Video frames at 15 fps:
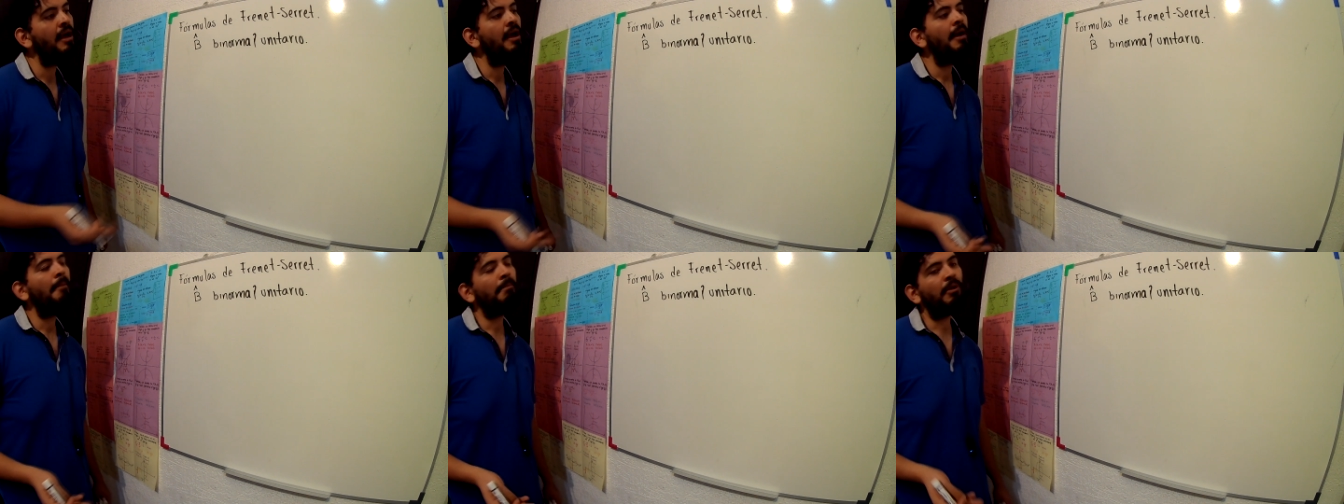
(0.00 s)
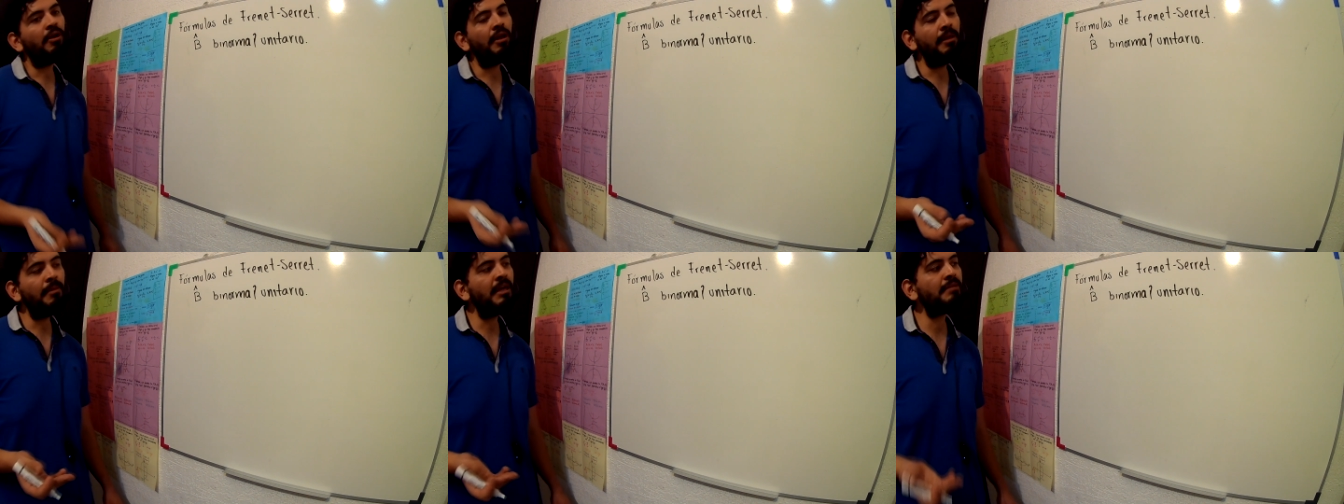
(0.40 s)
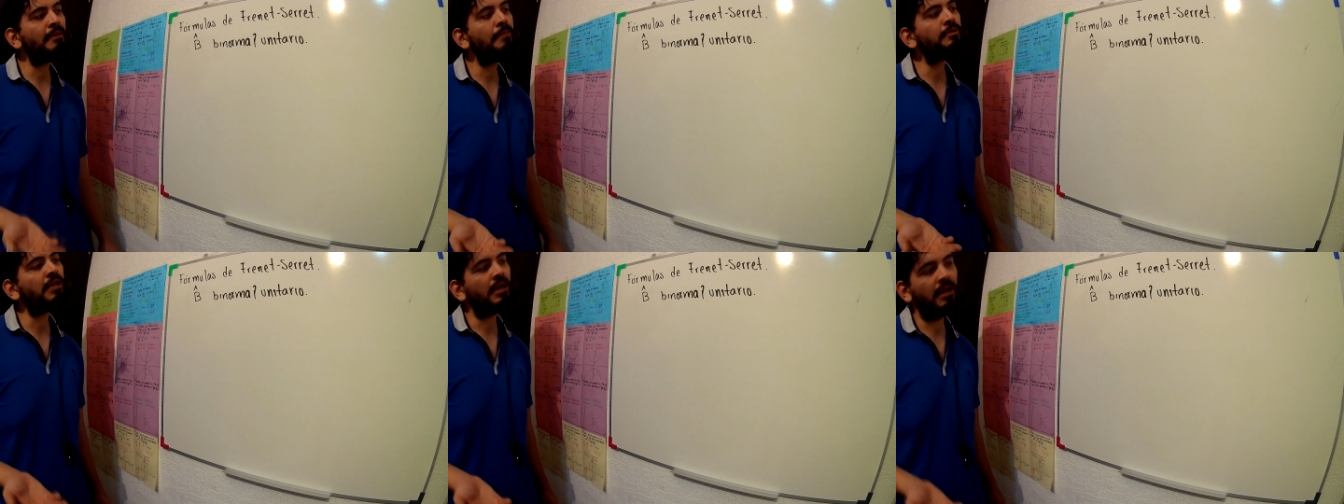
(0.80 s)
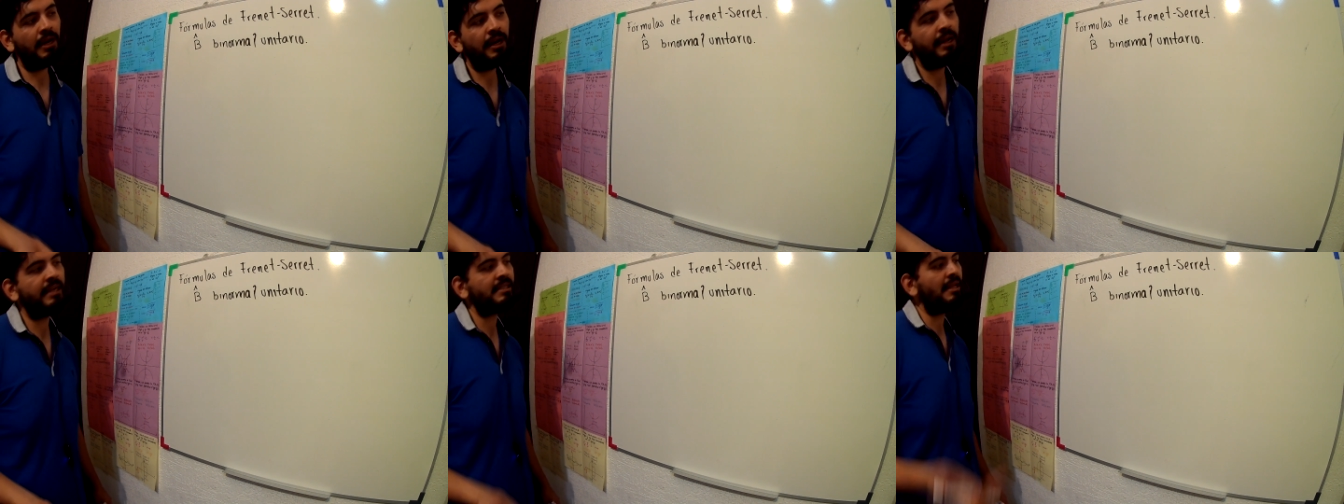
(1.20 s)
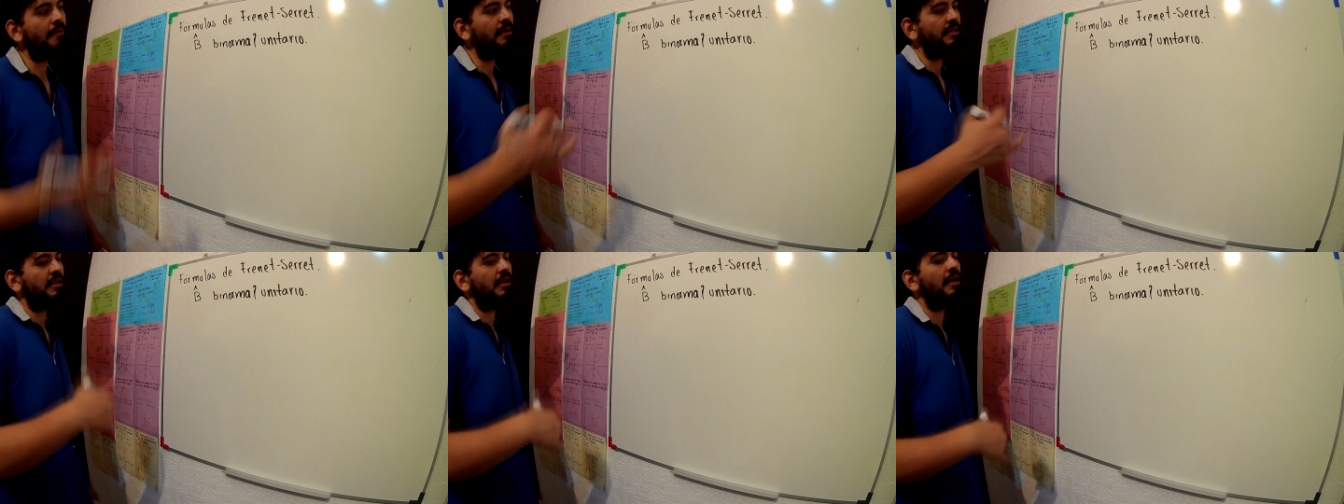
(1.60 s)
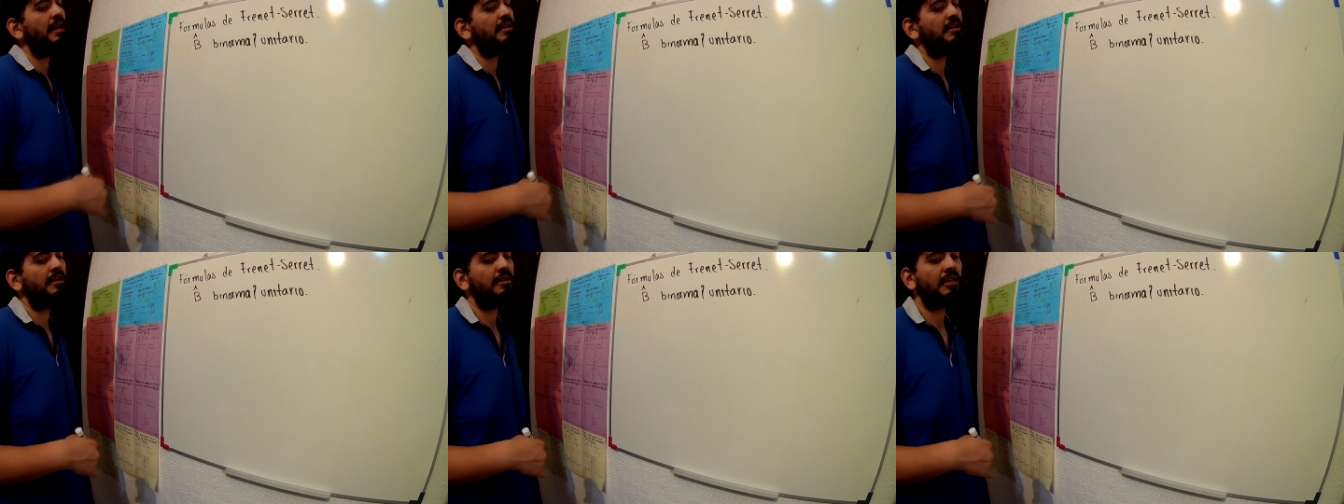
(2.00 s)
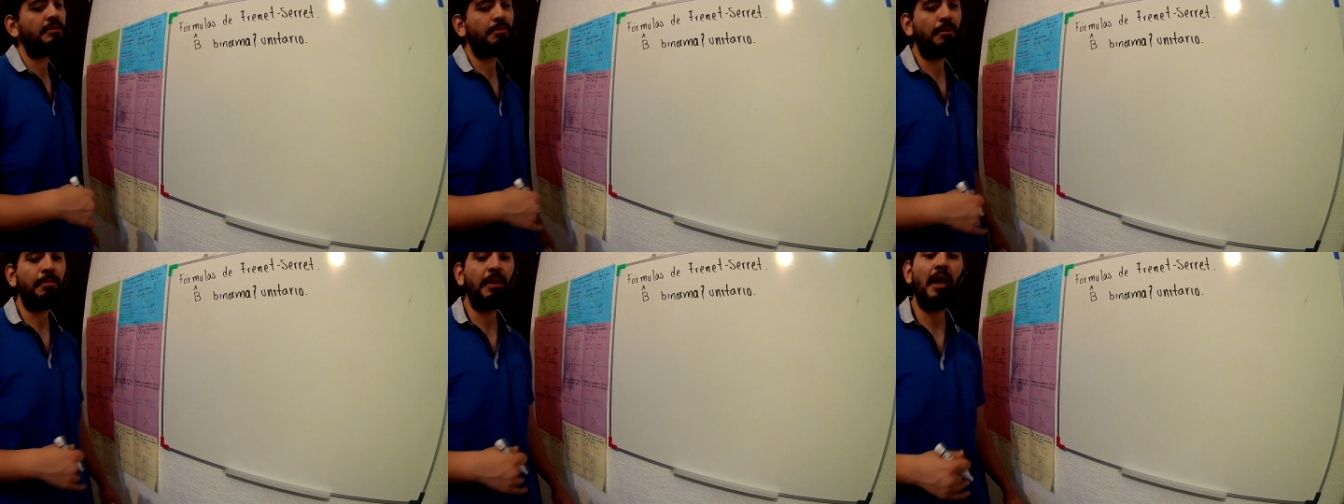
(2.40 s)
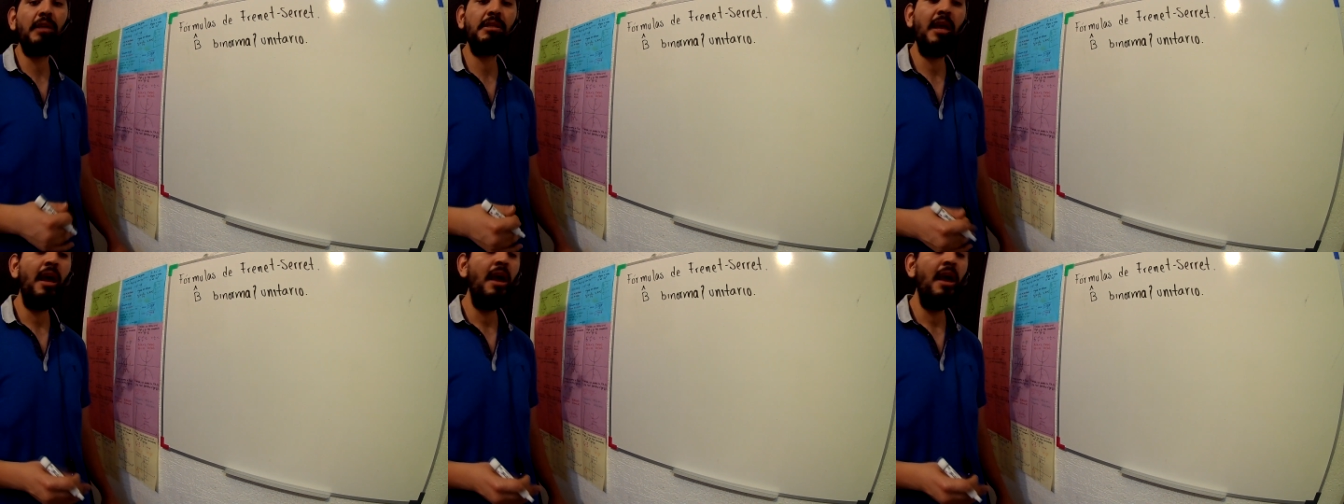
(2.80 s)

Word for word: Pero además vamos a querer que esta base tenga ciertas propiedades.